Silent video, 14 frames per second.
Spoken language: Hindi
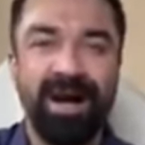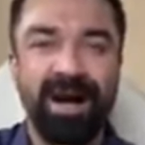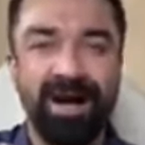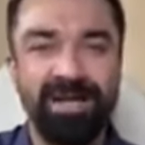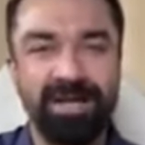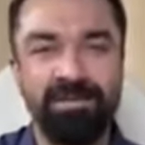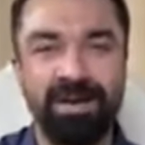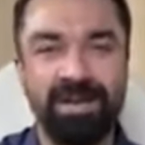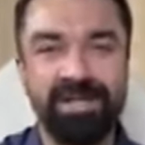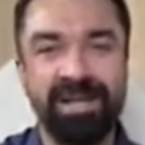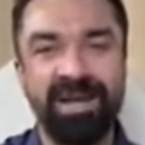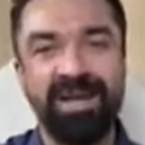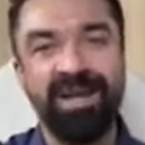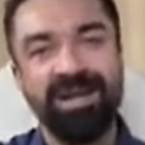आसिफा
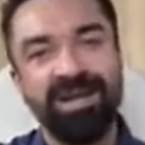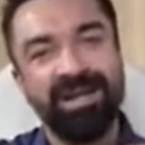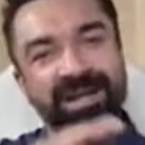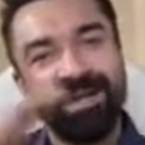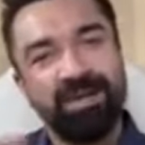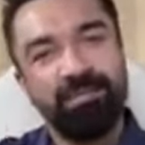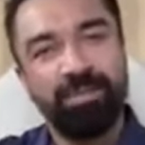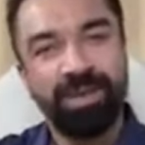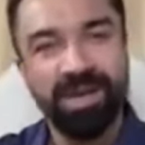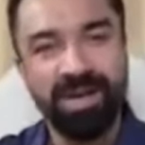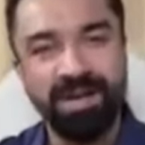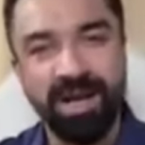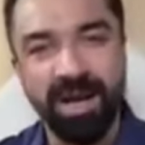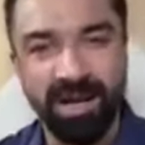से
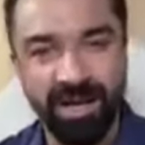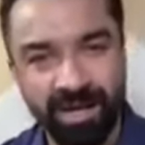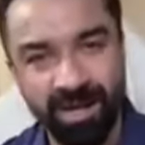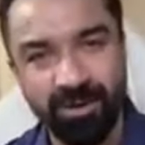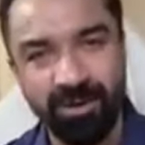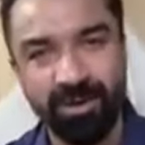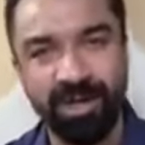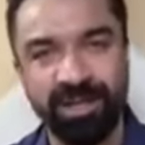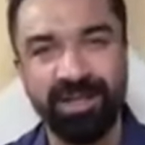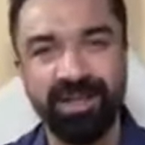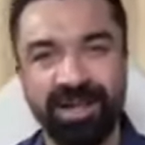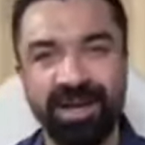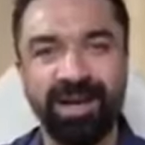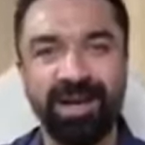प्रियंका रेड्डी हो जाती
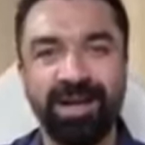है